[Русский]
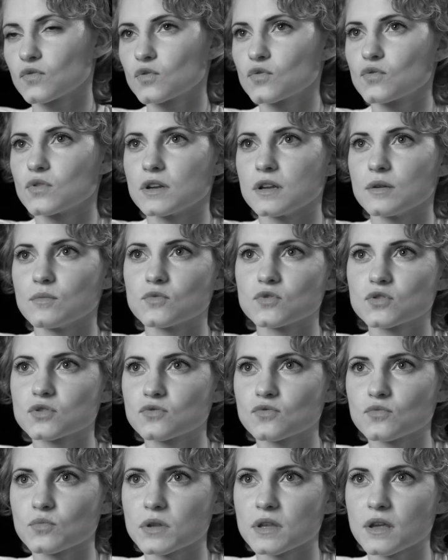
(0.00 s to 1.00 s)
внутри,
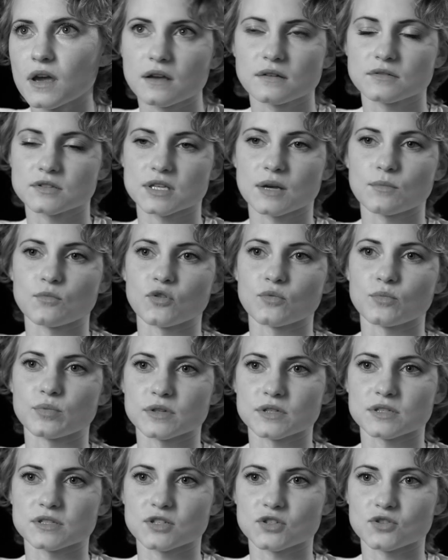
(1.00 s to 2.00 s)
может, у меня самой
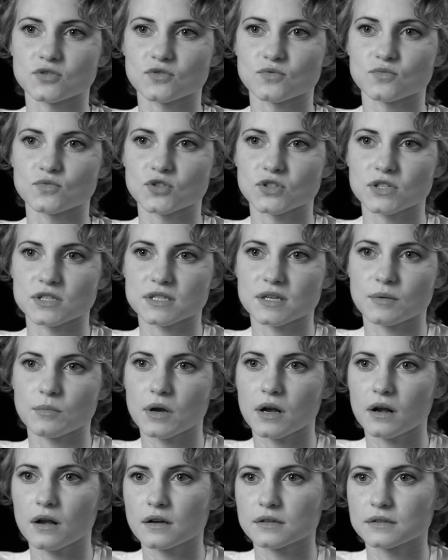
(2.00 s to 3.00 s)
произошло, может, я
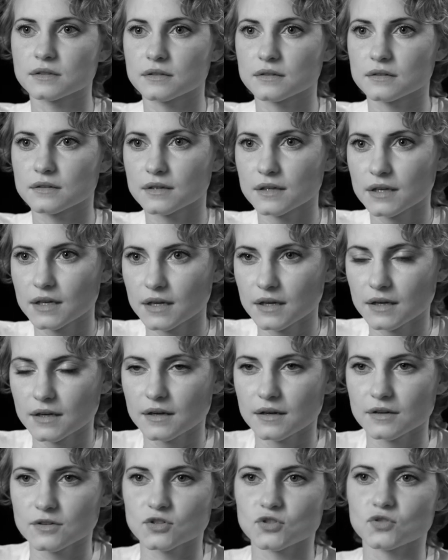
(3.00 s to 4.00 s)
сама как-то
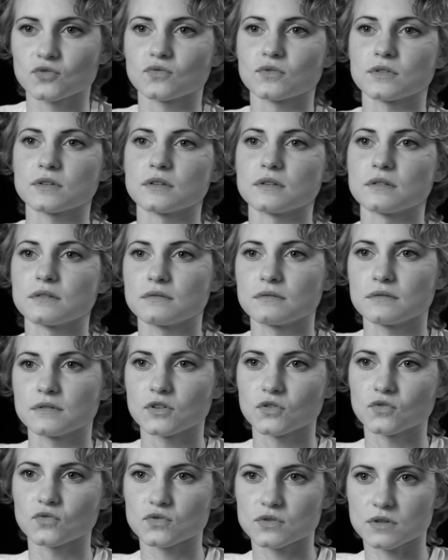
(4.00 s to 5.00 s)
что-то
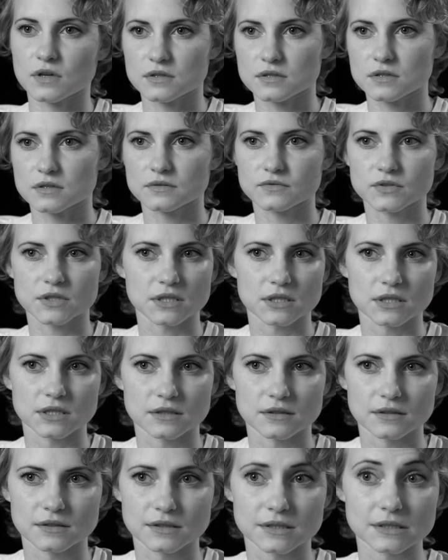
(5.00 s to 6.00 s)
не то сказала
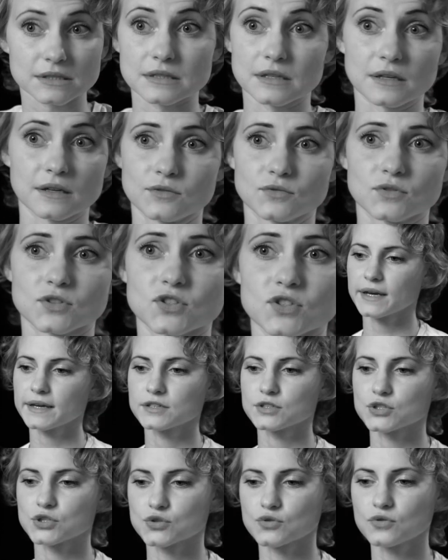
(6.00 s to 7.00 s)
Вселенной, не знаю даже. А
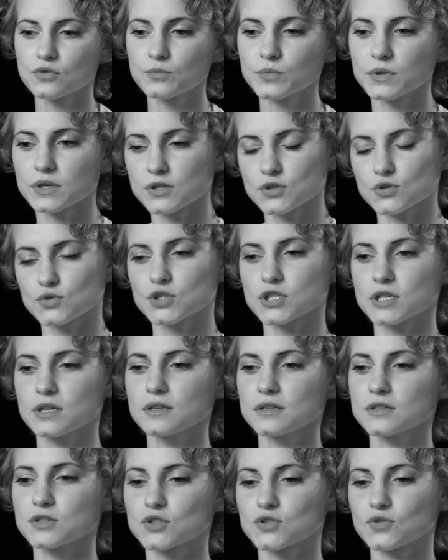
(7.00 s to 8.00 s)
еще у меня
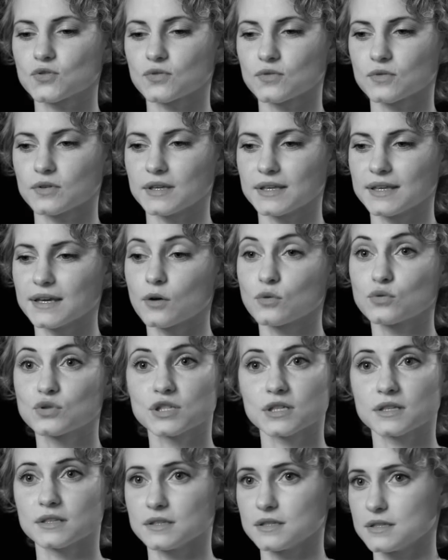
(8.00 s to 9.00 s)
ощущение, что я
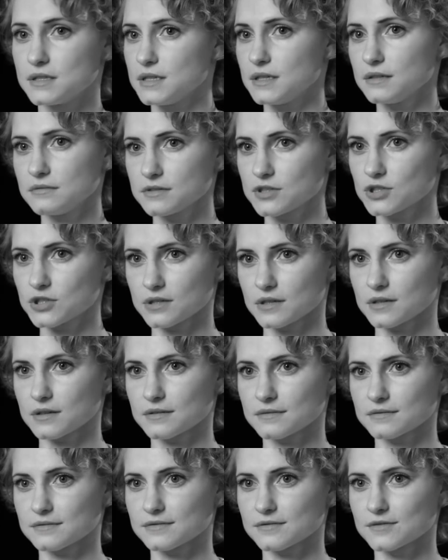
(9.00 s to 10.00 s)
уже не
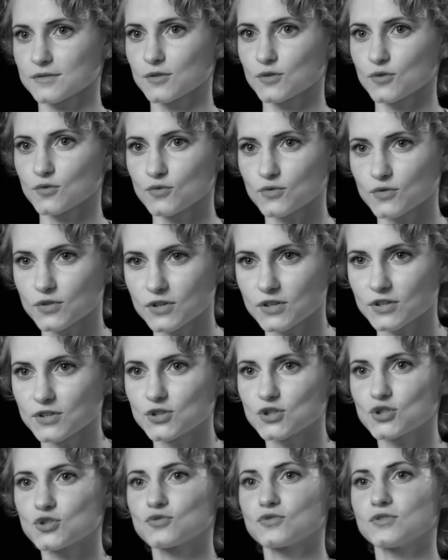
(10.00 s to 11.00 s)
девочка, но
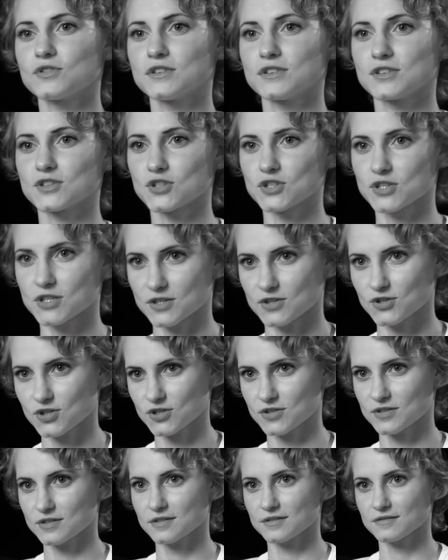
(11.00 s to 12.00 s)
еще и не
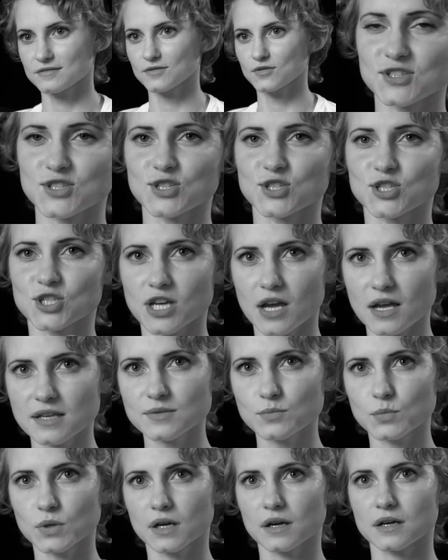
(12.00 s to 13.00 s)
женщина.
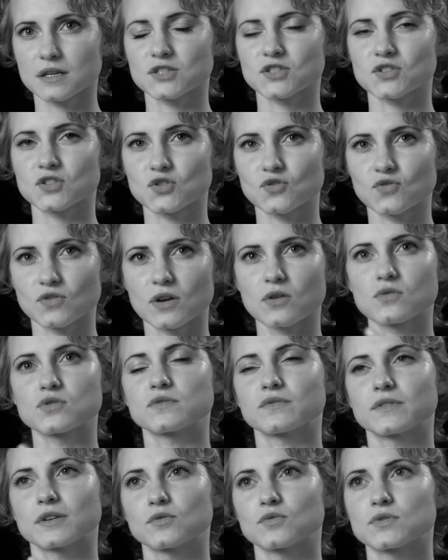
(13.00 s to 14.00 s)
Сейчас мне кажется, что я
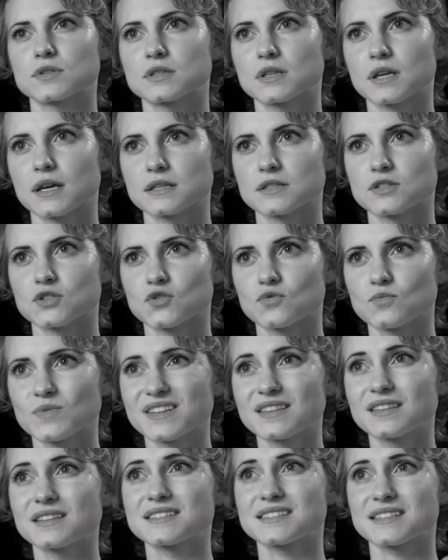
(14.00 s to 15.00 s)
уже в такой стадии, что
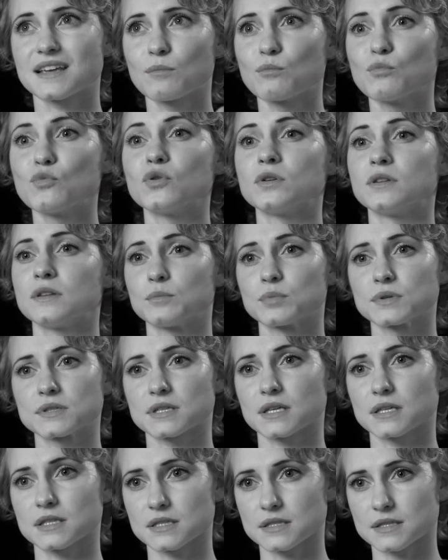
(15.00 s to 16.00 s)
мне надо самой
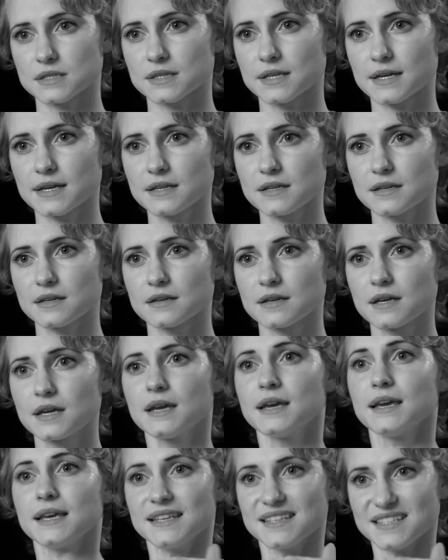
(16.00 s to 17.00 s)
написать сценарий
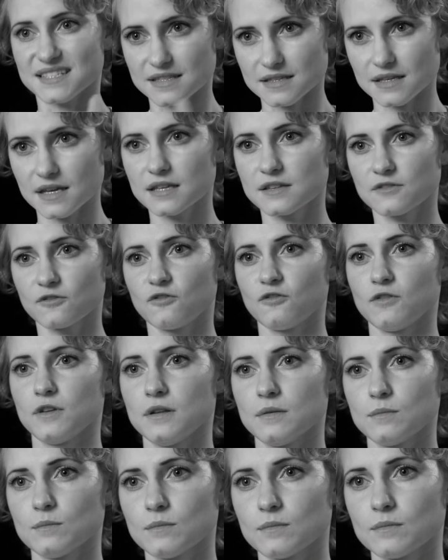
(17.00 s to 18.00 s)
и снять
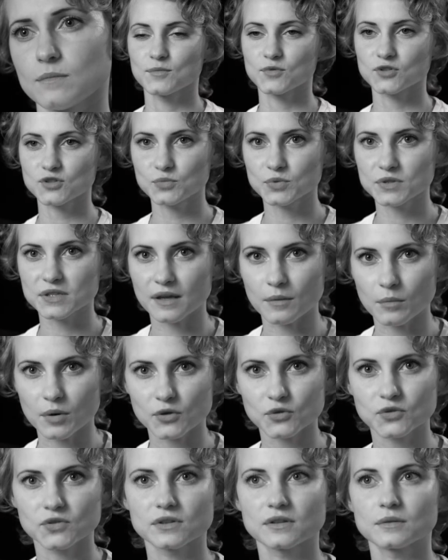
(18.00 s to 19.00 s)
фильм. Может быть,
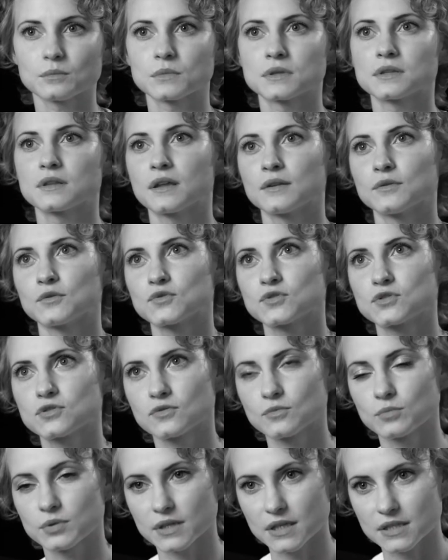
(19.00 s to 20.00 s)
наоборот, это мне дано,
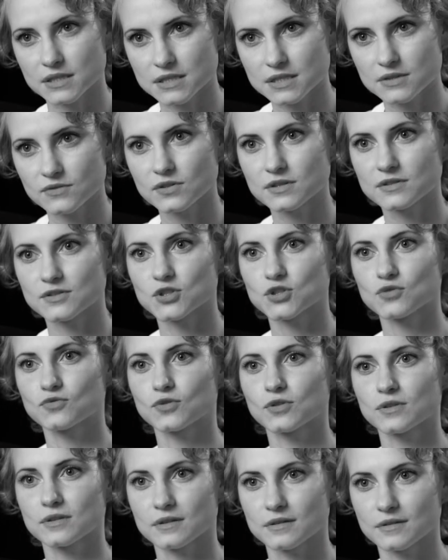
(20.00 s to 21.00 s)
чтобы я действительно
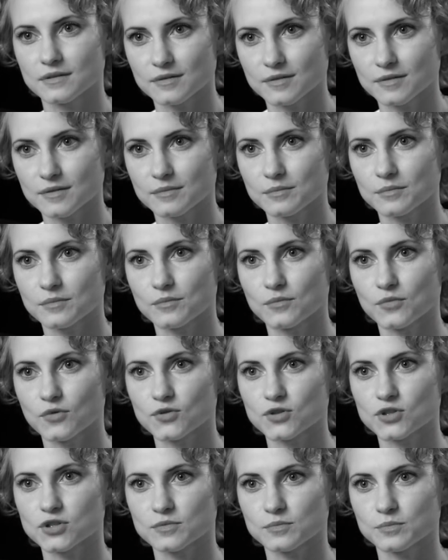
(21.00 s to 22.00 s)
чего-то э,
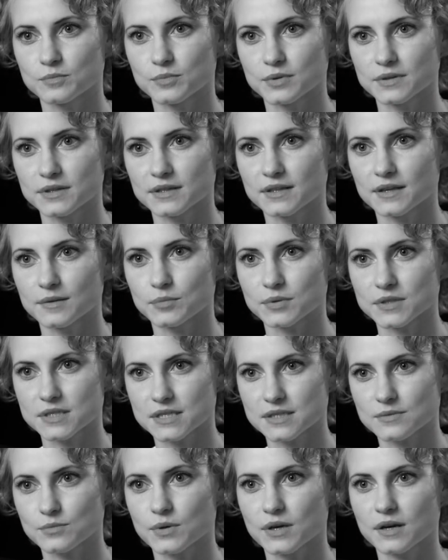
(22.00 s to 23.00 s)
больше поняла про
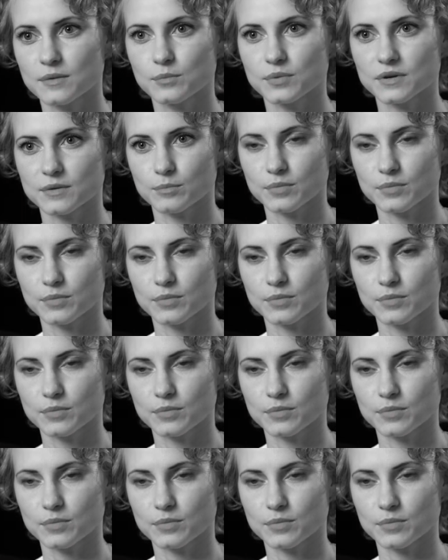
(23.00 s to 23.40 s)
себя, про